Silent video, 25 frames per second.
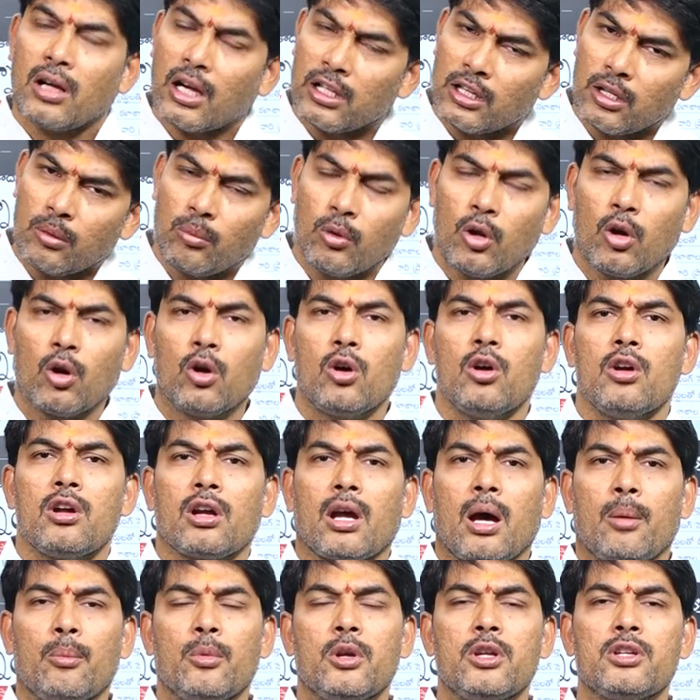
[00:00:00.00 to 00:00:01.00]
గతంలో
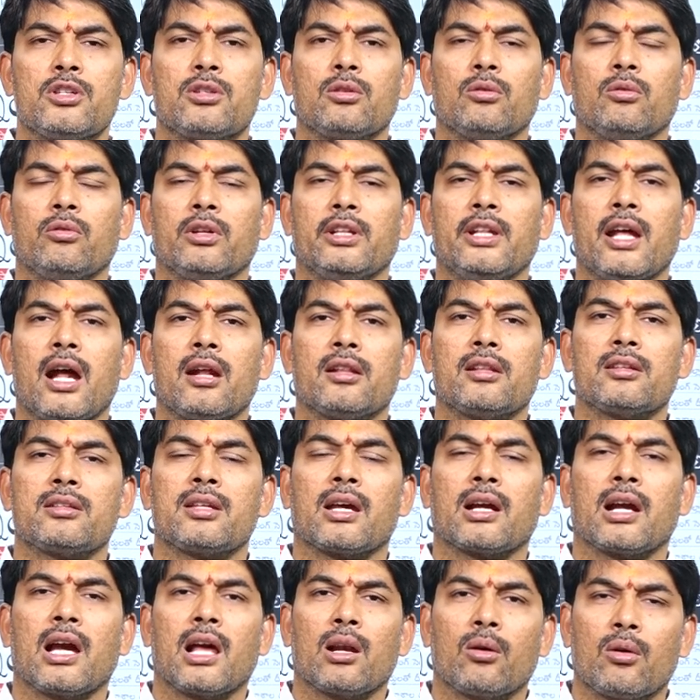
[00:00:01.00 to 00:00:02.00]
కమ్యూనిస్టు విద్యార్థి
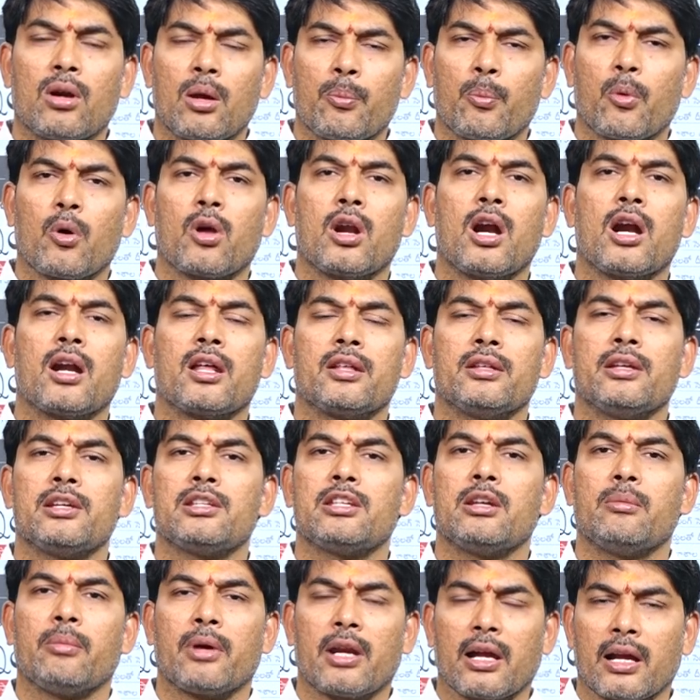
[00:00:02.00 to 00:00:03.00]
సంఘాలు కూడా పోరాటం
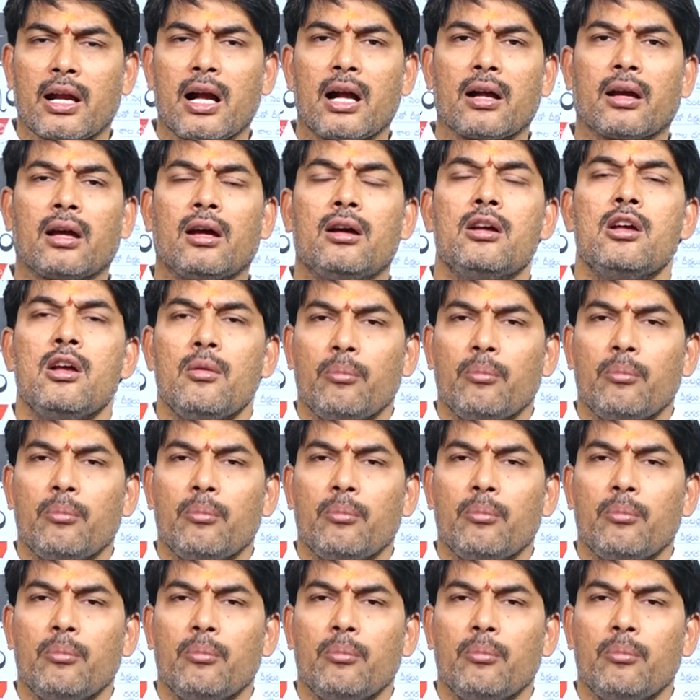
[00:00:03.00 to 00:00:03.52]
చేసినాయి మరి కంగ